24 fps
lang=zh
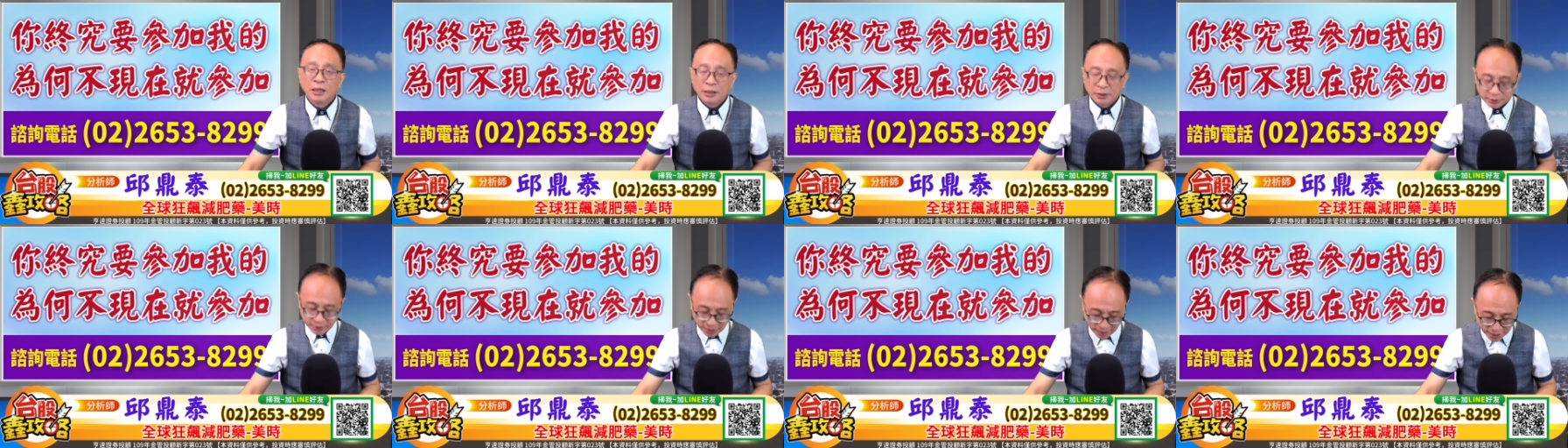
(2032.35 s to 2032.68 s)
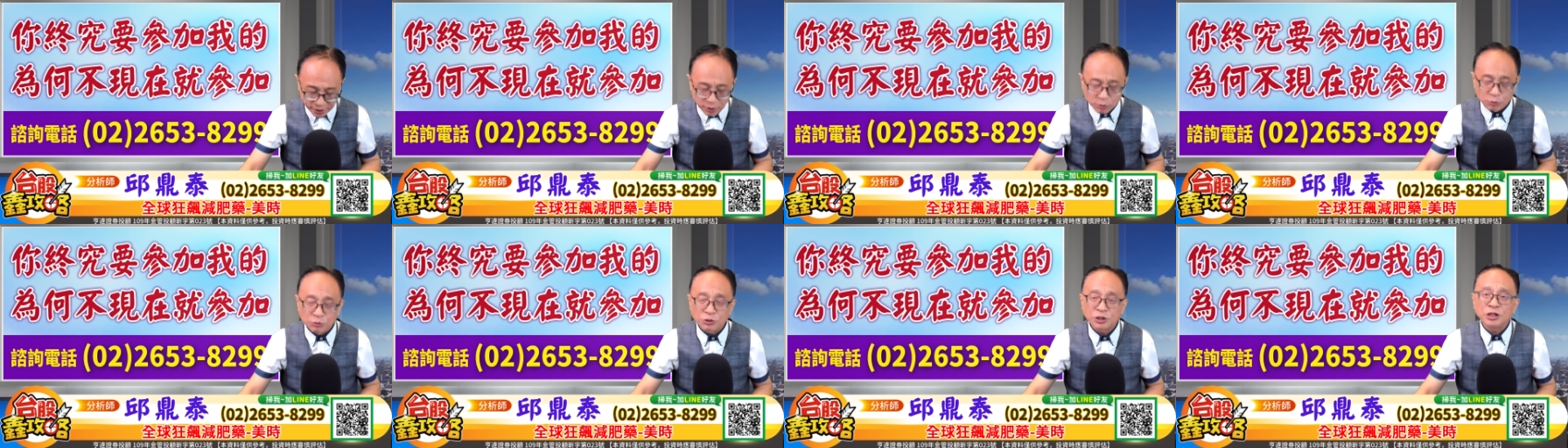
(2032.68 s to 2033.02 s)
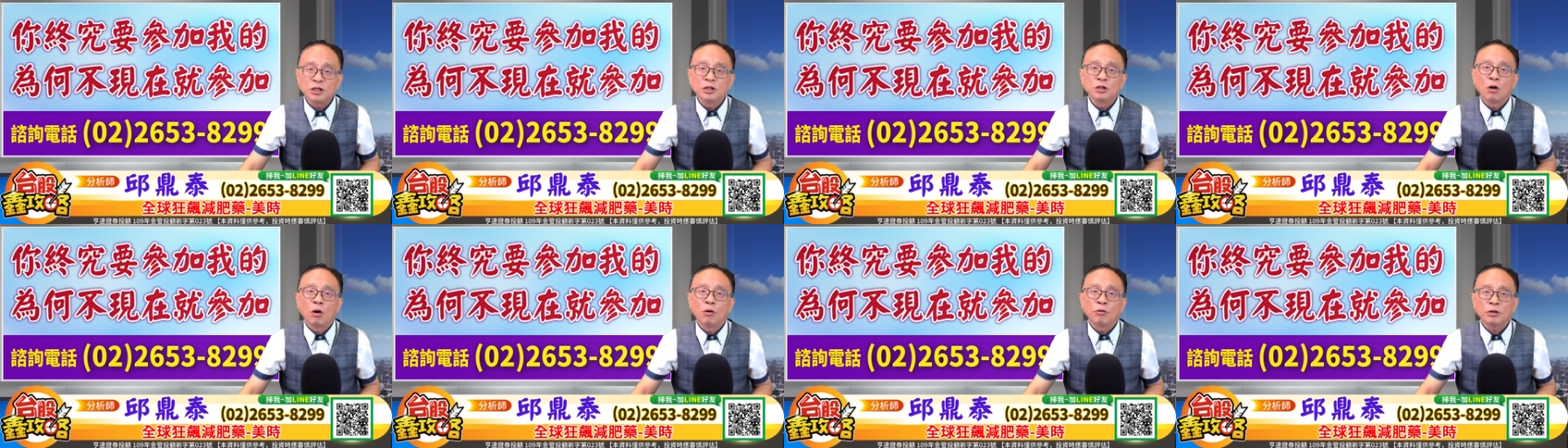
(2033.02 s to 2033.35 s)
台股
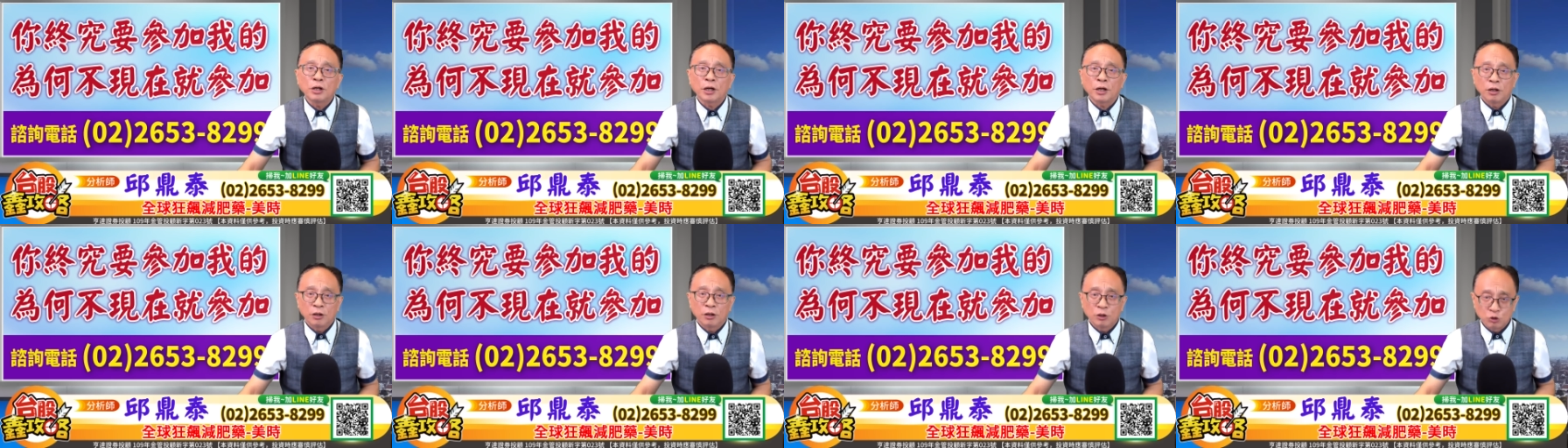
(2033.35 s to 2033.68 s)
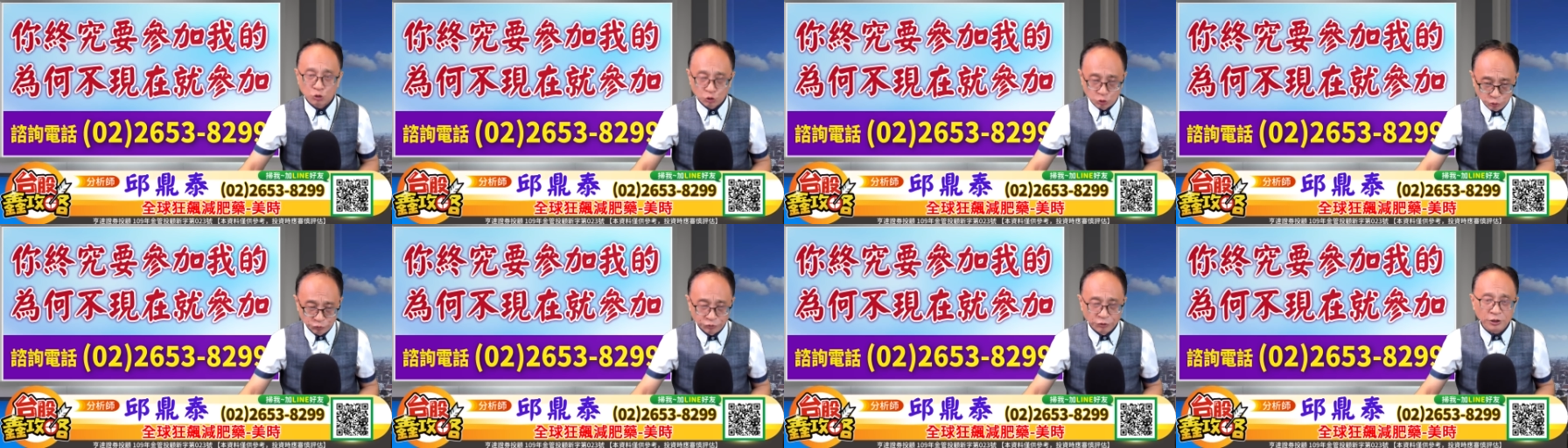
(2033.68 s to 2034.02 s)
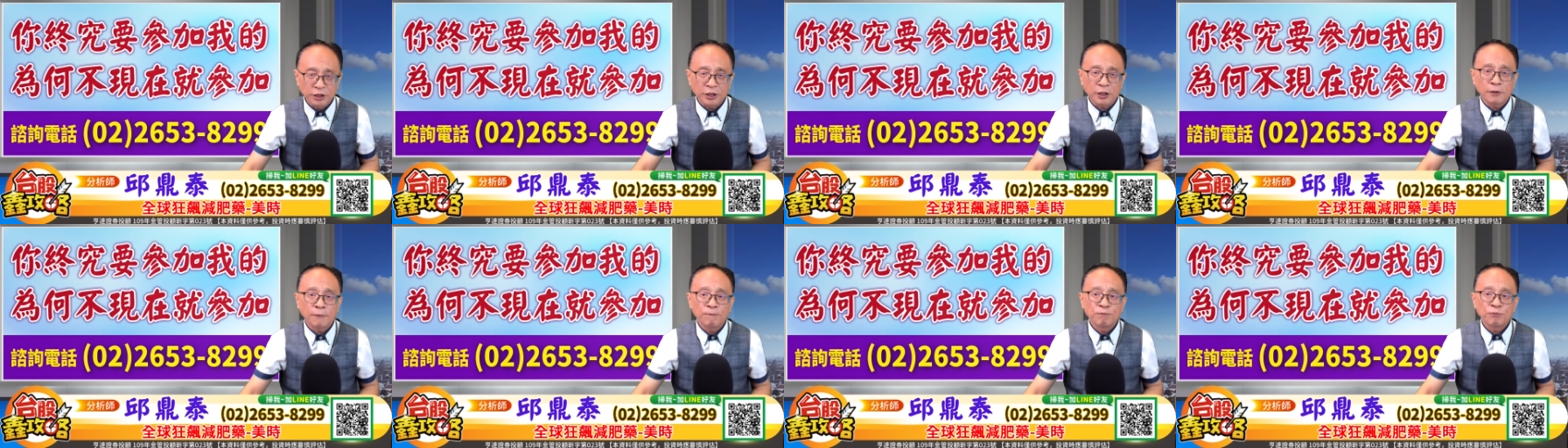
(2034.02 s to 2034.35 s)
新攻略，祝福
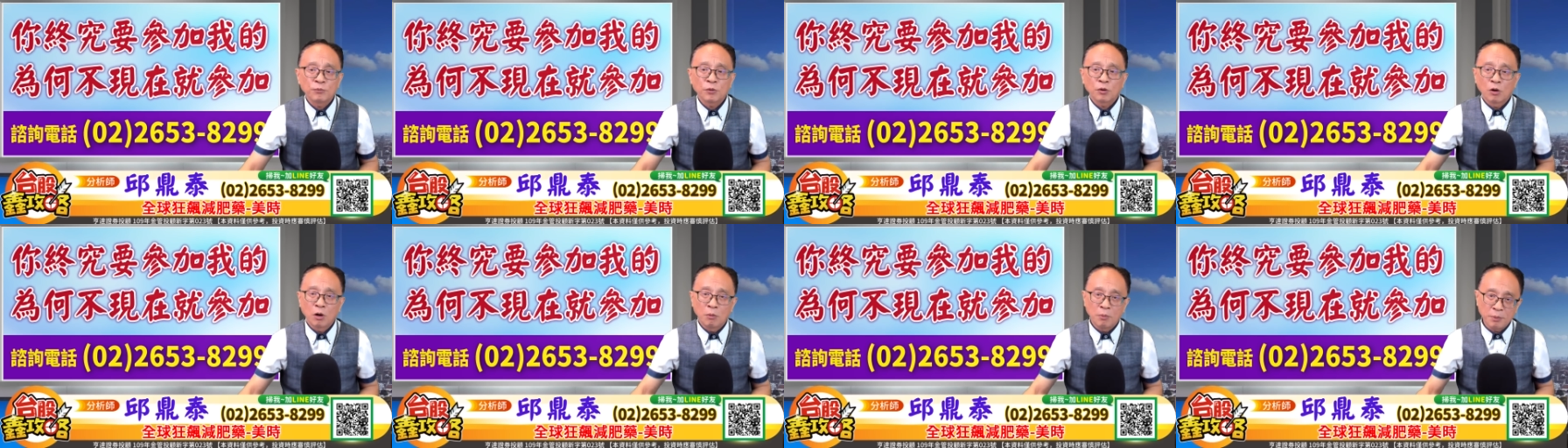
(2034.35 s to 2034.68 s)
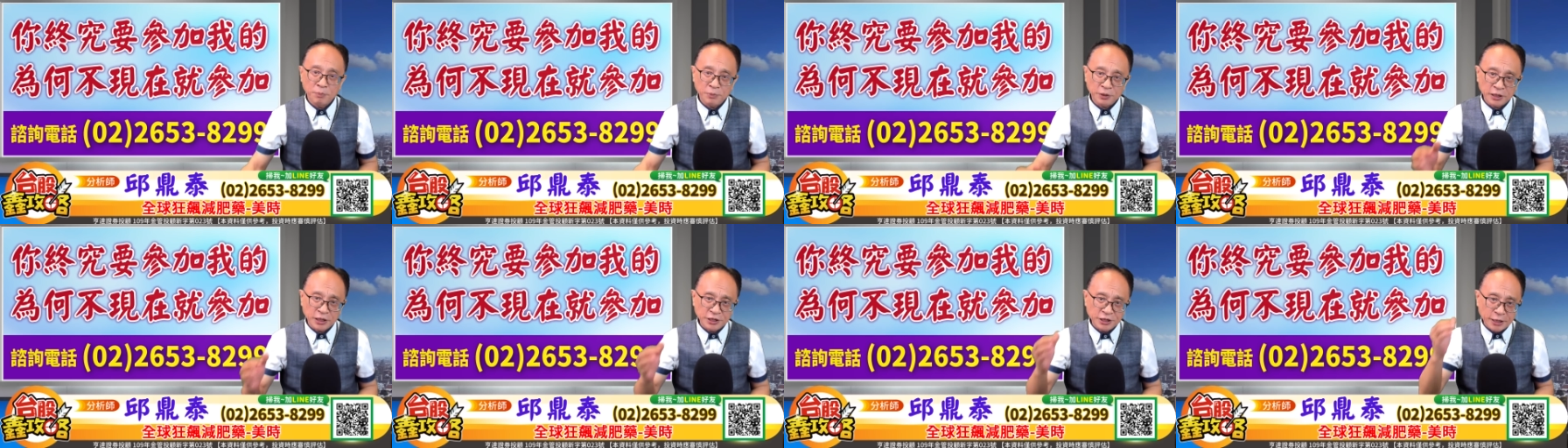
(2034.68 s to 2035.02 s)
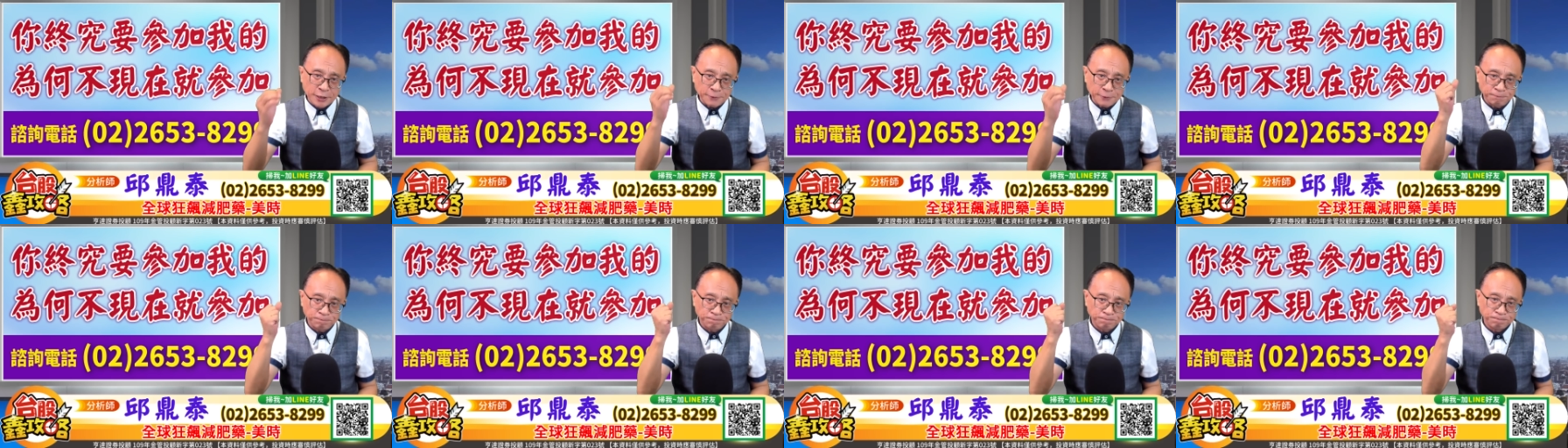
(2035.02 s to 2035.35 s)
你，我们明天
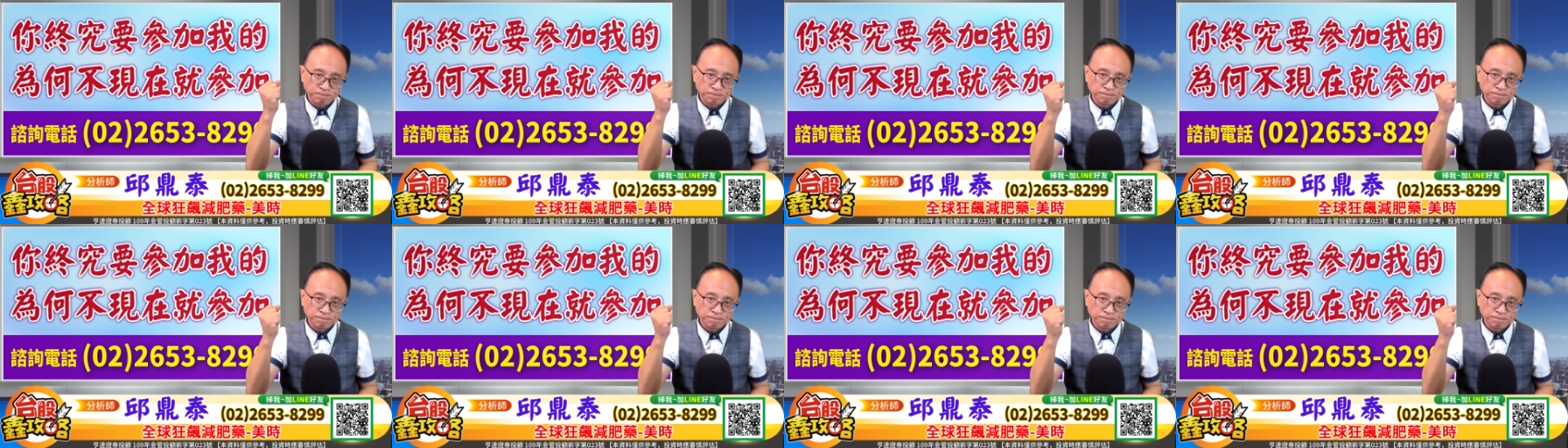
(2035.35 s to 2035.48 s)
见。